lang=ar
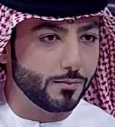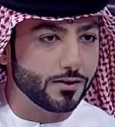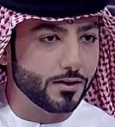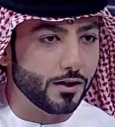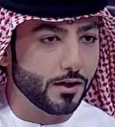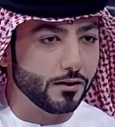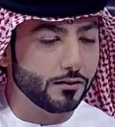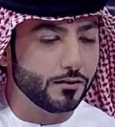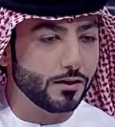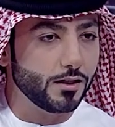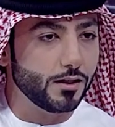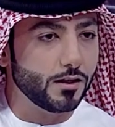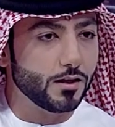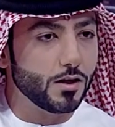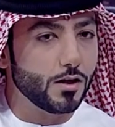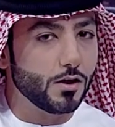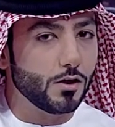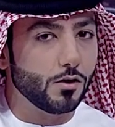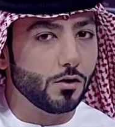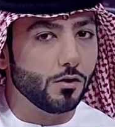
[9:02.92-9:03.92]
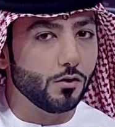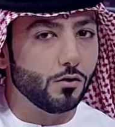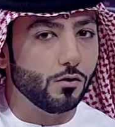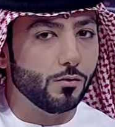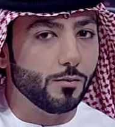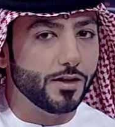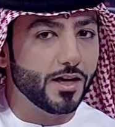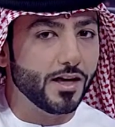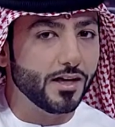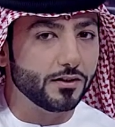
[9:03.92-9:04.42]
بيساعدني
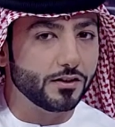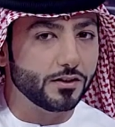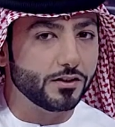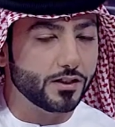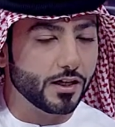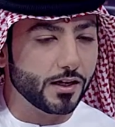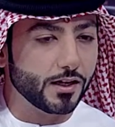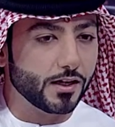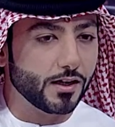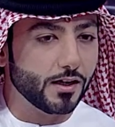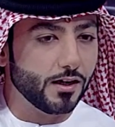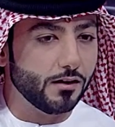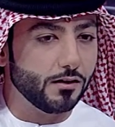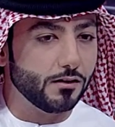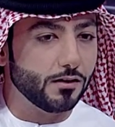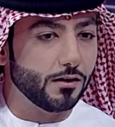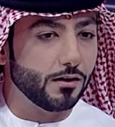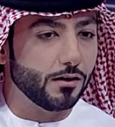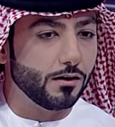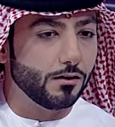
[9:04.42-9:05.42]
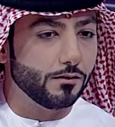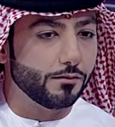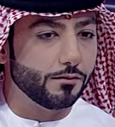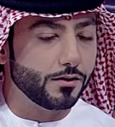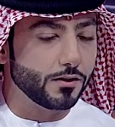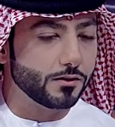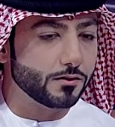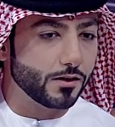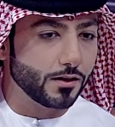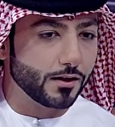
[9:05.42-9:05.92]
ومن ناحيه الشركه آه،
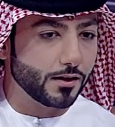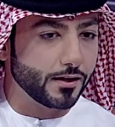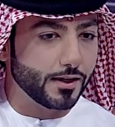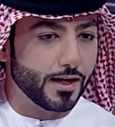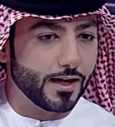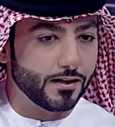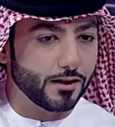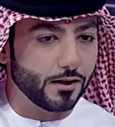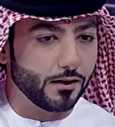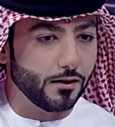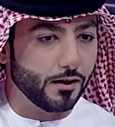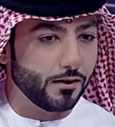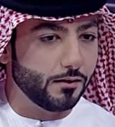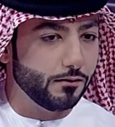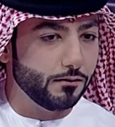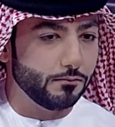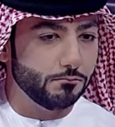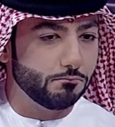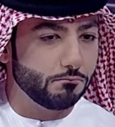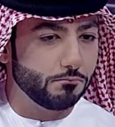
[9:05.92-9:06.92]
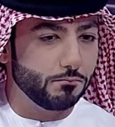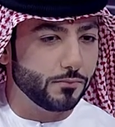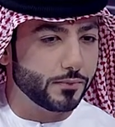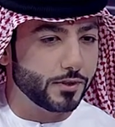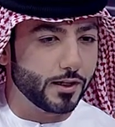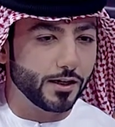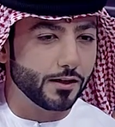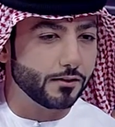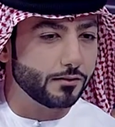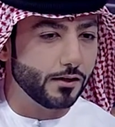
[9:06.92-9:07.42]
في طرق يعني
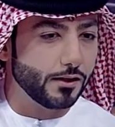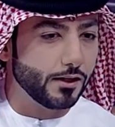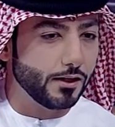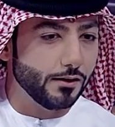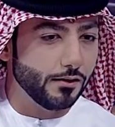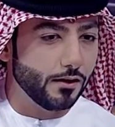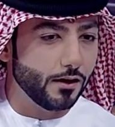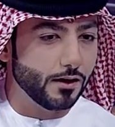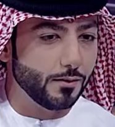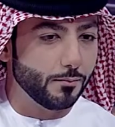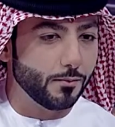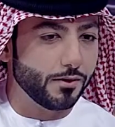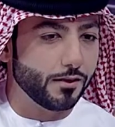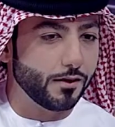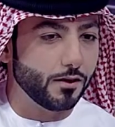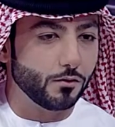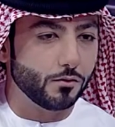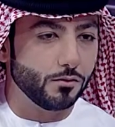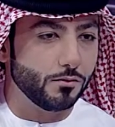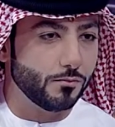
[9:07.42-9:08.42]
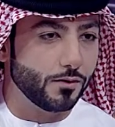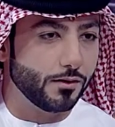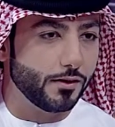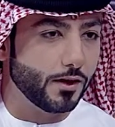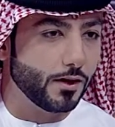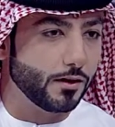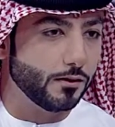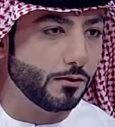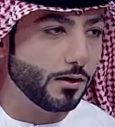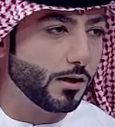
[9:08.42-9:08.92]
طريقه الاعلان مثلا اكون
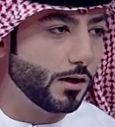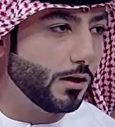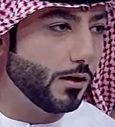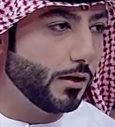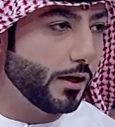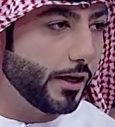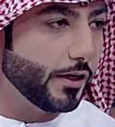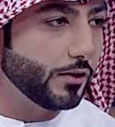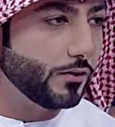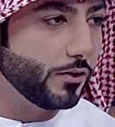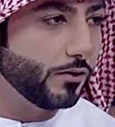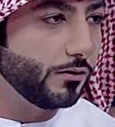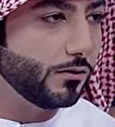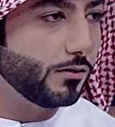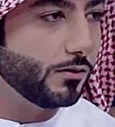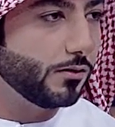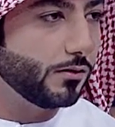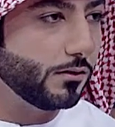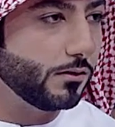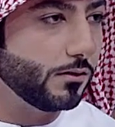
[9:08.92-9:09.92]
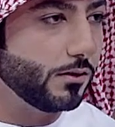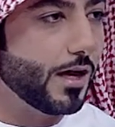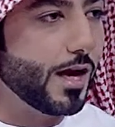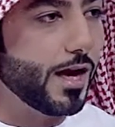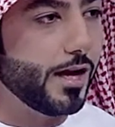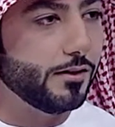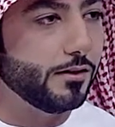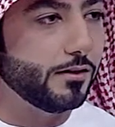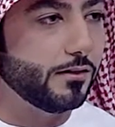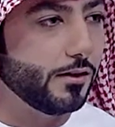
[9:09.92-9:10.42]
مثلا ايجنت
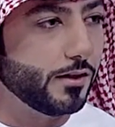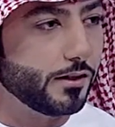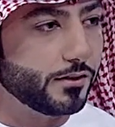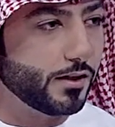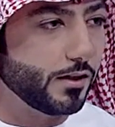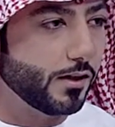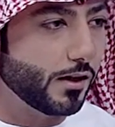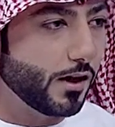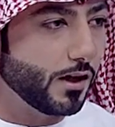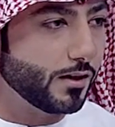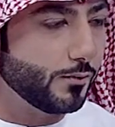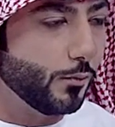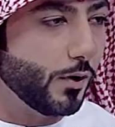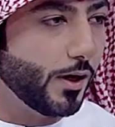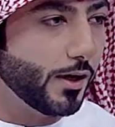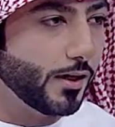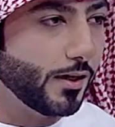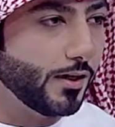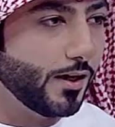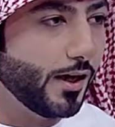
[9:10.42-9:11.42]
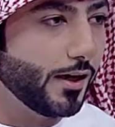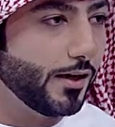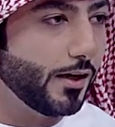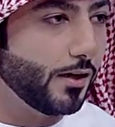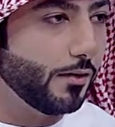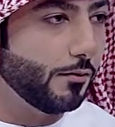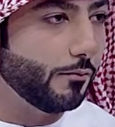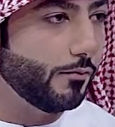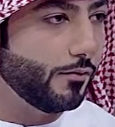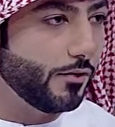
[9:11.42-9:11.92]
اعلن لشركات معينه
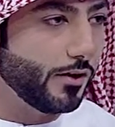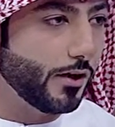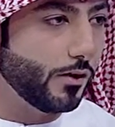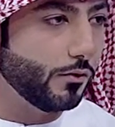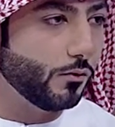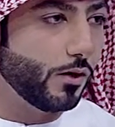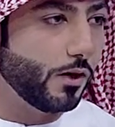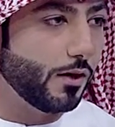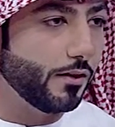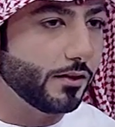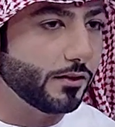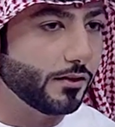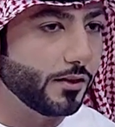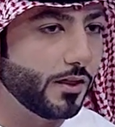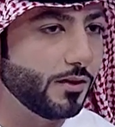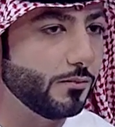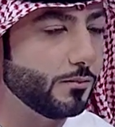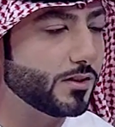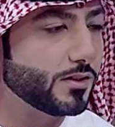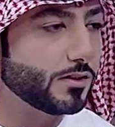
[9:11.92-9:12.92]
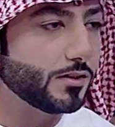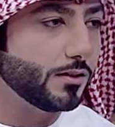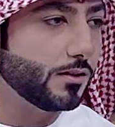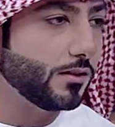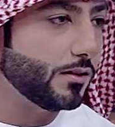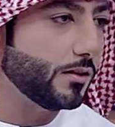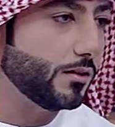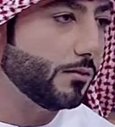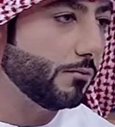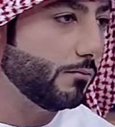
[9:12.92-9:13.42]
على فلل وهذا الشيء بس
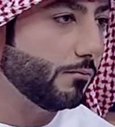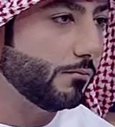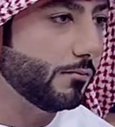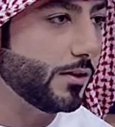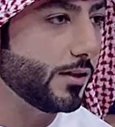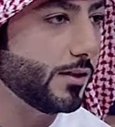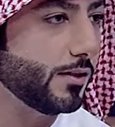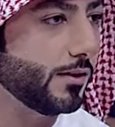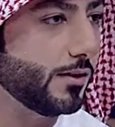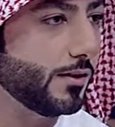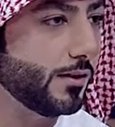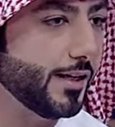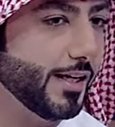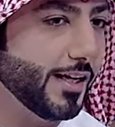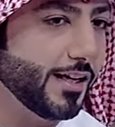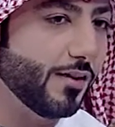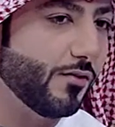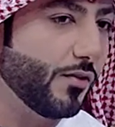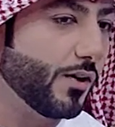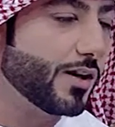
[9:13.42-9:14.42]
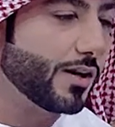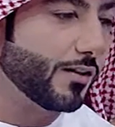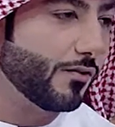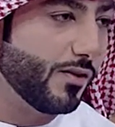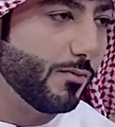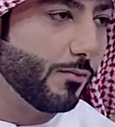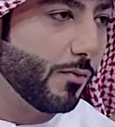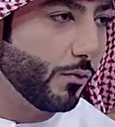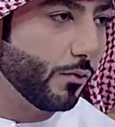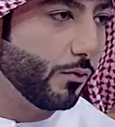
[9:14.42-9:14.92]
آه، للحين افكر في
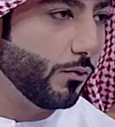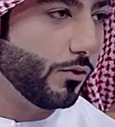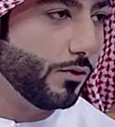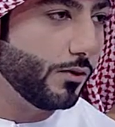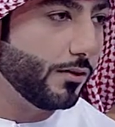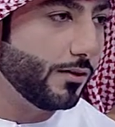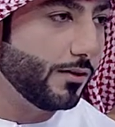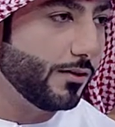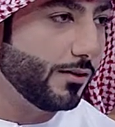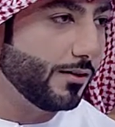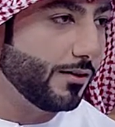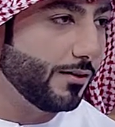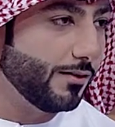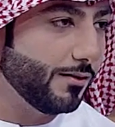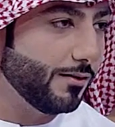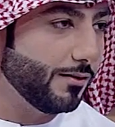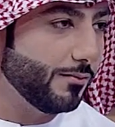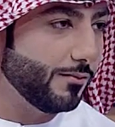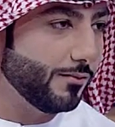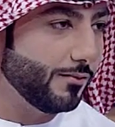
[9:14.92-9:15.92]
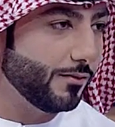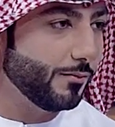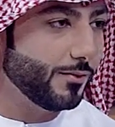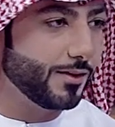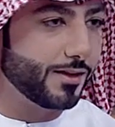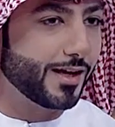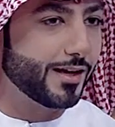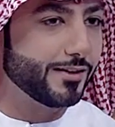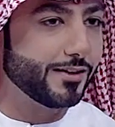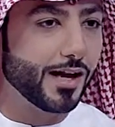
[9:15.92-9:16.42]
الموضوع محل
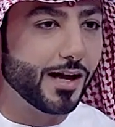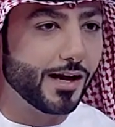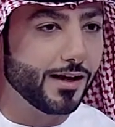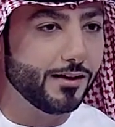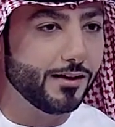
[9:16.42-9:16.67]
يعني محل كدخل